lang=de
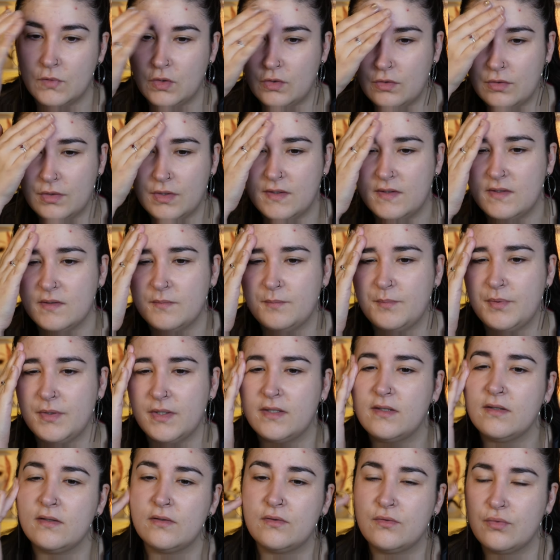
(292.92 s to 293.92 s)
Oh, diese
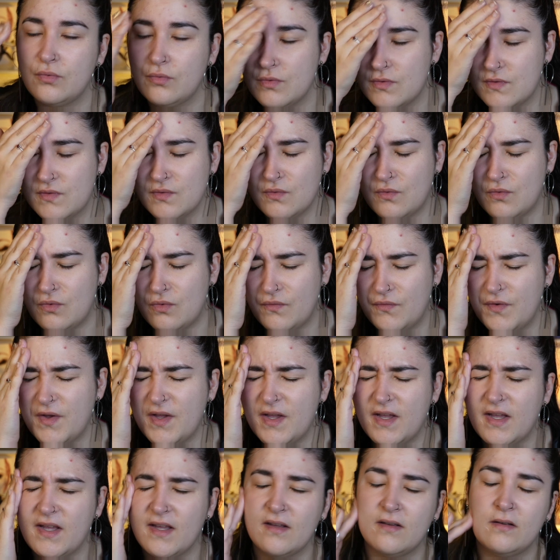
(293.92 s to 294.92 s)
Pickel tun so
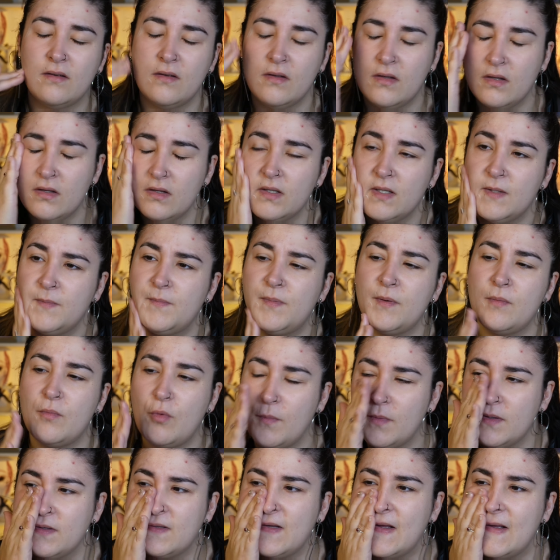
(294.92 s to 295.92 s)
weh. Ich bin
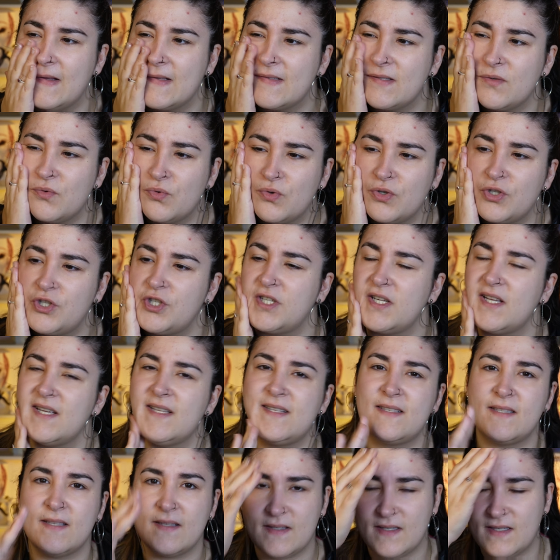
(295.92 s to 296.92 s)
momentan so
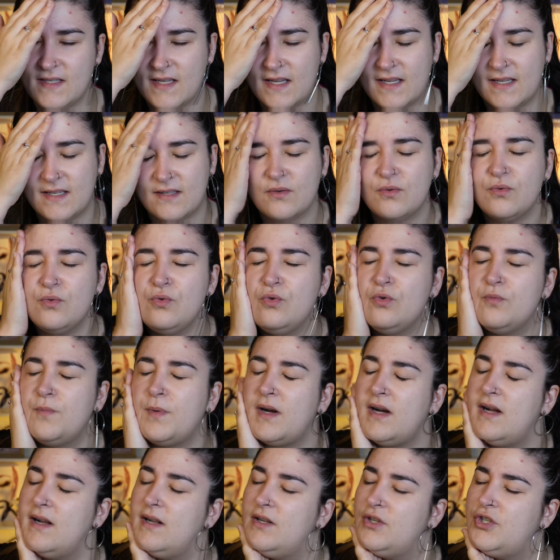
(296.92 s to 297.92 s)
gestresst, dass ich echt
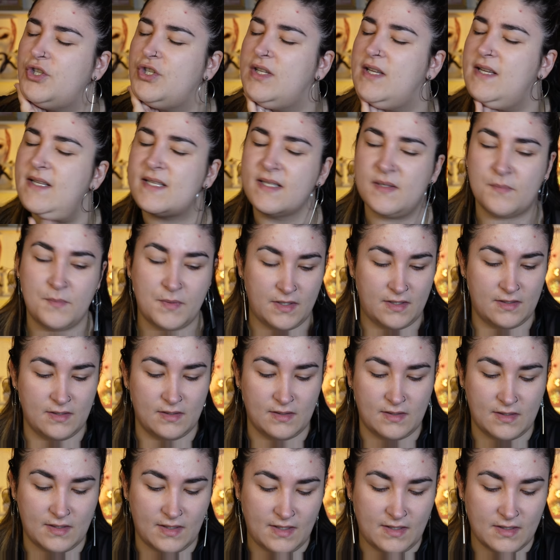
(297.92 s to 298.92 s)
überall Stresspickel
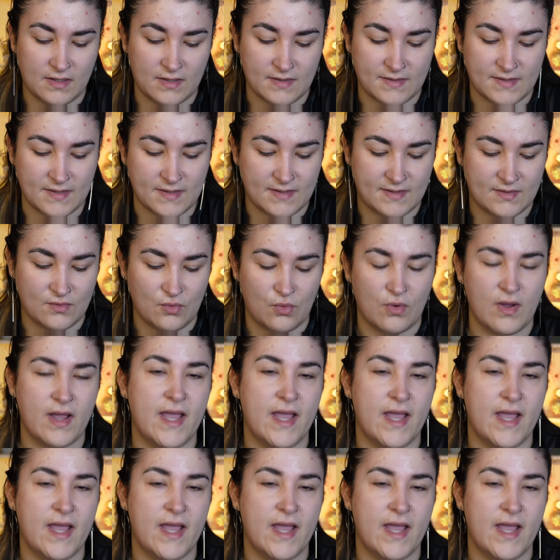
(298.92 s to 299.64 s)
kriege. Das ist so